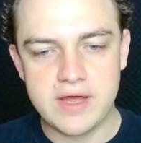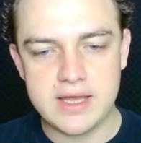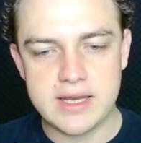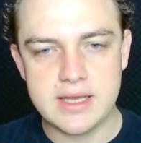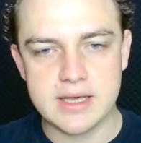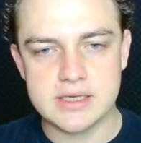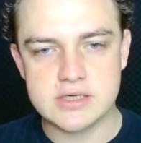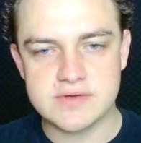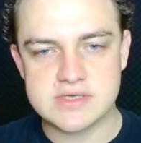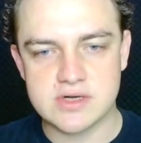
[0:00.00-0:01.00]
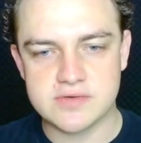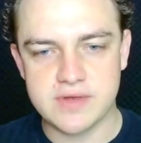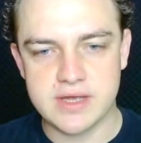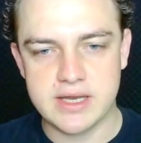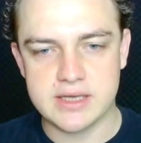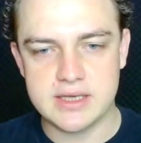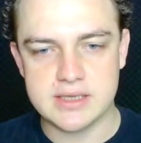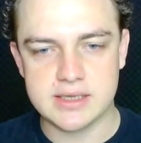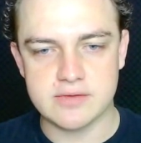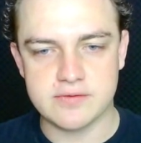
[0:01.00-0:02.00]
Ferreirinha, deixa eu ver se eu acho o Ferreirinha
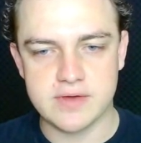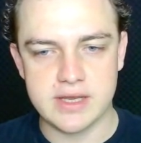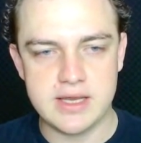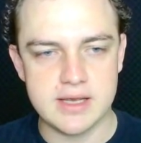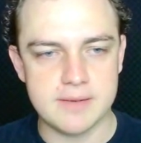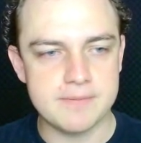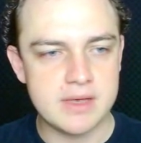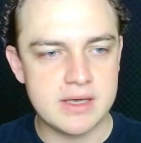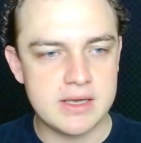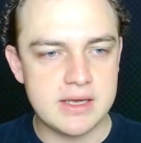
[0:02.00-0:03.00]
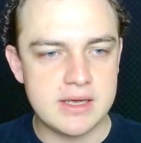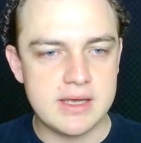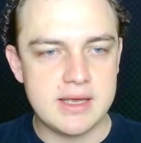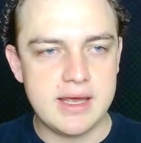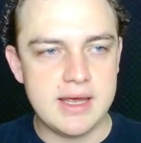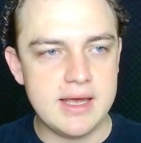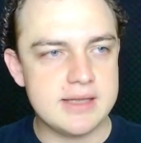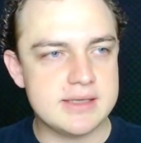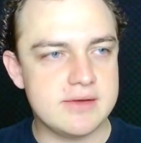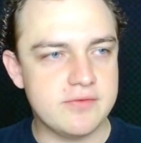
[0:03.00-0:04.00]
aqui, tá aqui, o Ferreirinha.
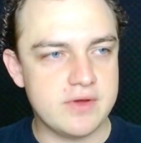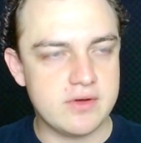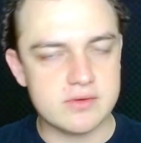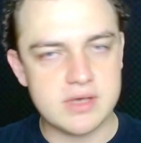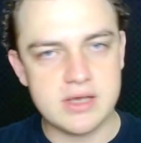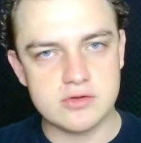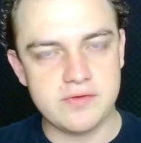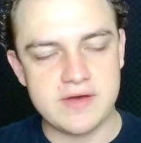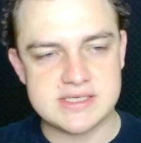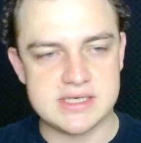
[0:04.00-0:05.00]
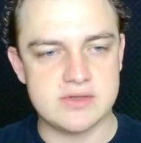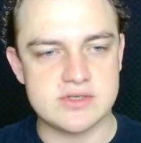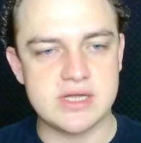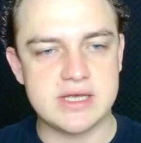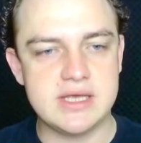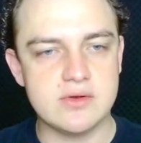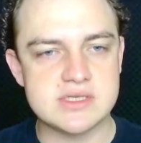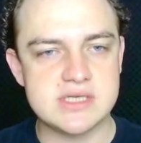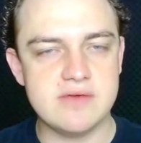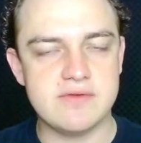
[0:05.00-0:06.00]
Ele, eu, eu, o que, que eu tô fazendo? Isso daqui,
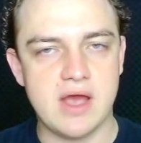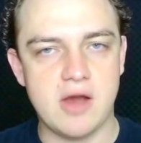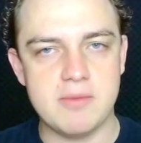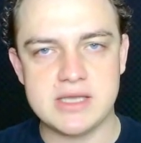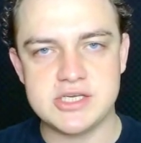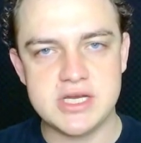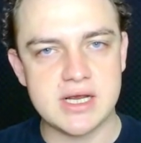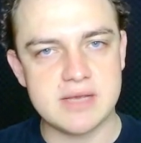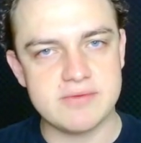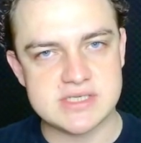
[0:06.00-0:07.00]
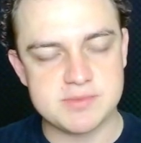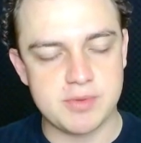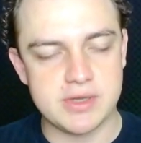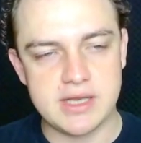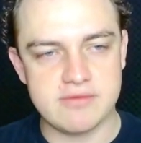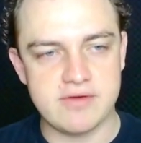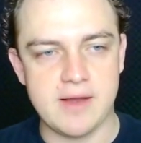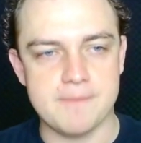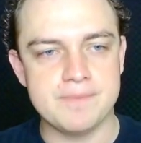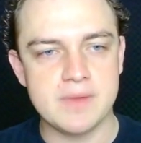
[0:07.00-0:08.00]
inclusive, é uma dica que vocês podem
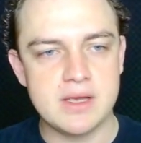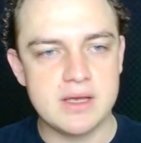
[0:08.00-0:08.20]
levar.